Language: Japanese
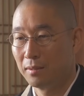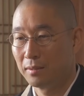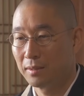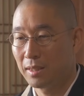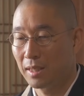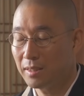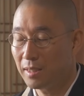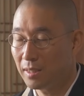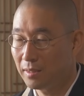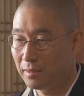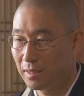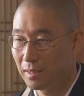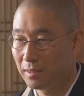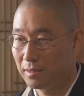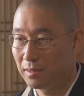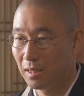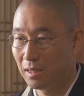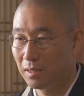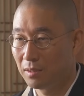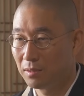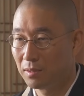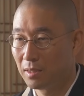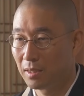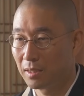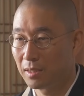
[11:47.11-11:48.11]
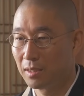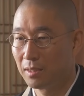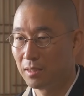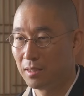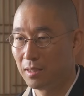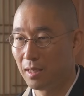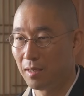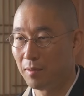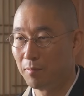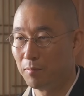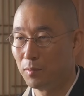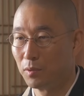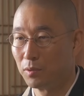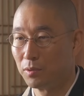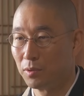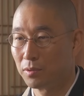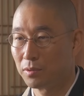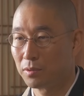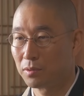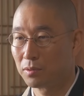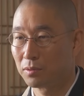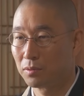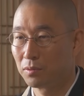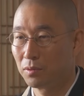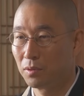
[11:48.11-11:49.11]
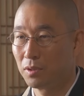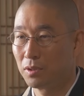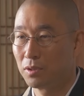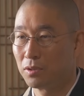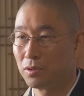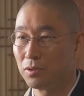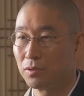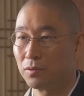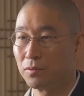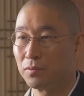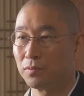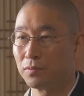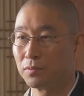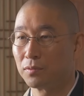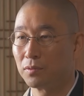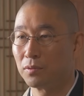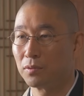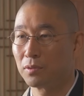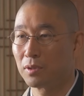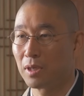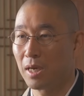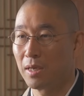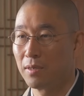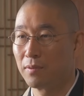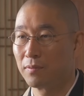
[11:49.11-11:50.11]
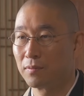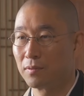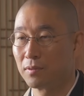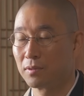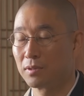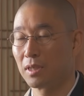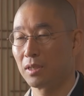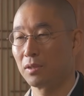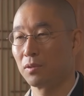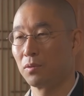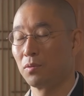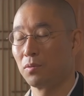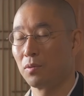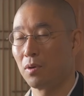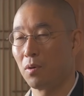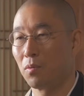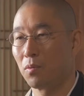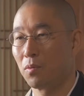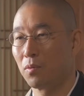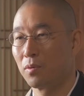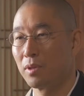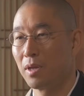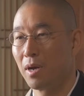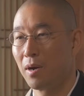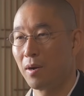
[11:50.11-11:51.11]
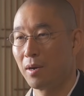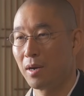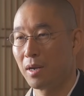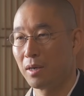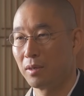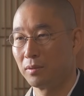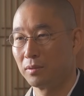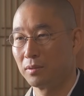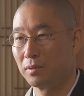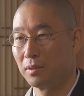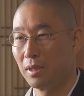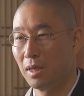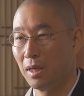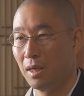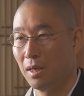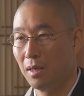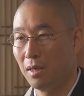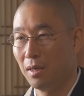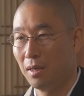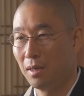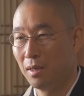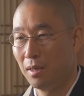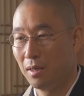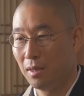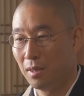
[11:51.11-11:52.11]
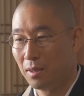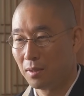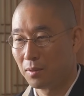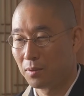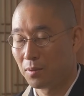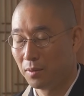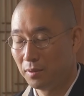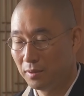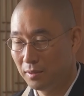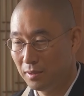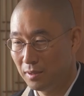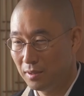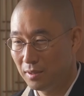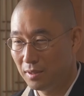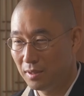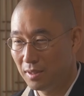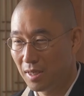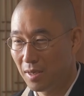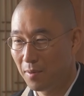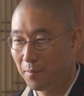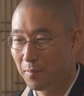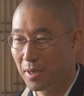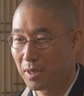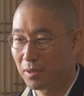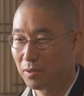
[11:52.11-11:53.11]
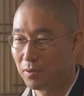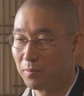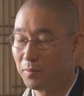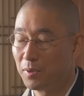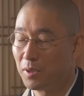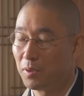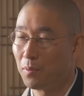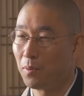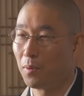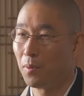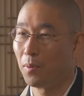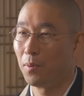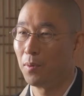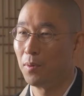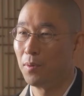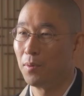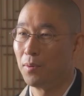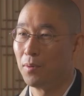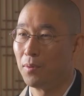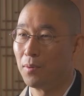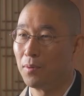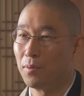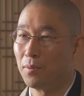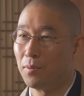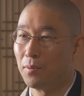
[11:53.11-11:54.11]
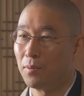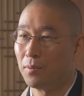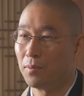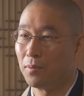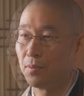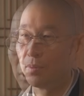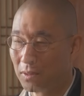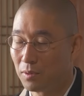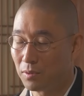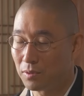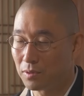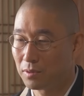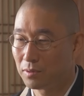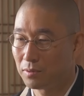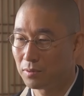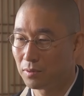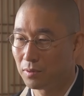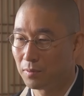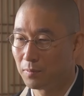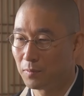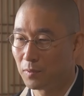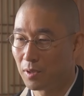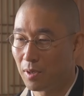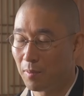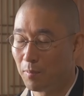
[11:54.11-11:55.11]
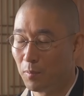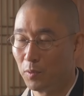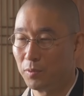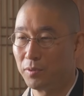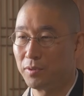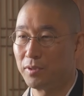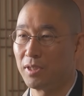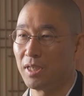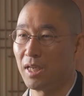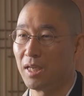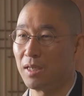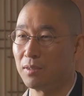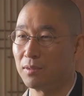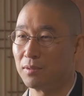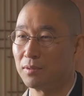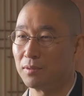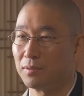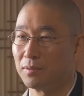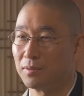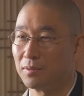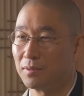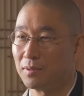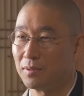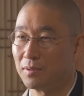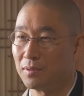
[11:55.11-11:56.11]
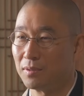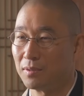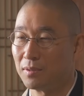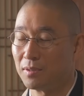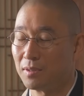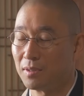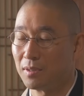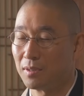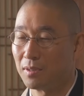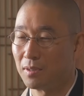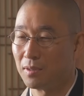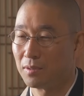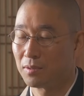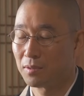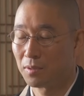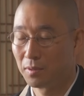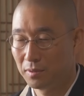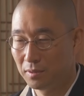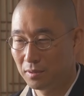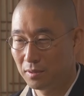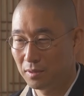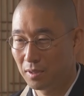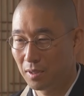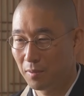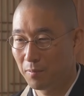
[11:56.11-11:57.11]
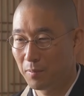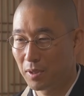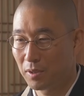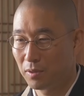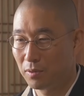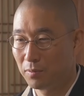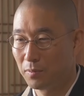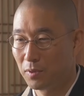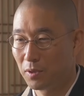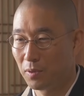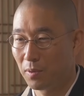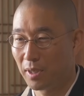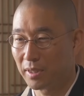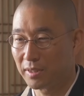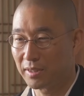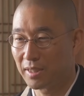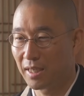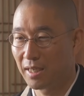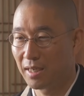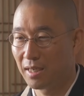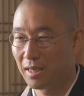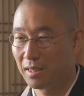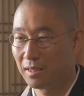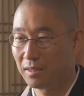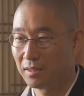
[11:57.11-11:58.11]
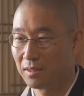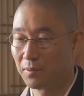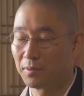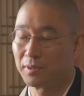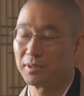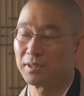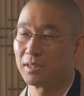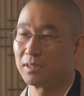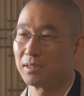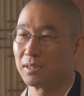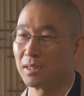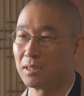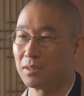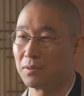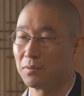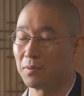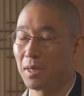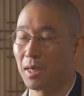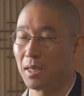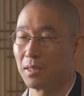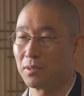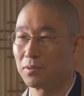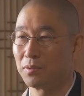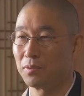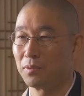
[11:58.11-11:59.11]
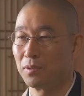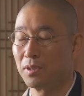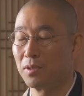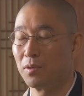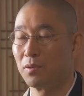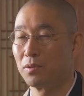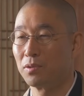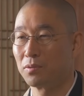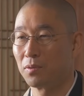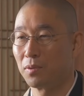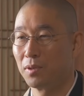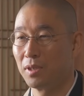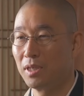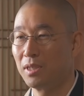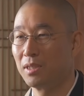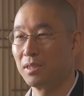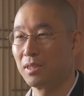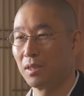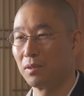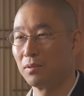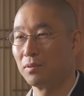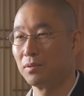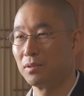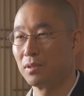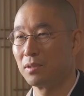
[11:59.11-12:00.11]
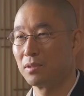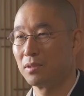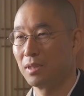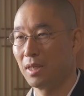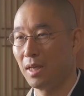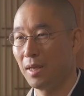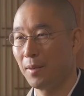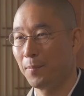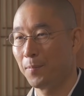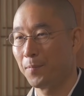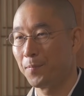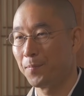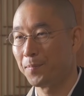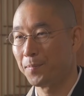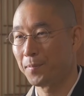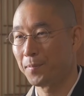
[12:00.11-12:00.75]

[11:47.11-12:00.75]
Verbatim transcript: ただ寝ているだけでものすごい修復回復作業が行われるこんな恵みを命というものは持っているそんな恵みを与えられて私たちはその命を生きてるんですね。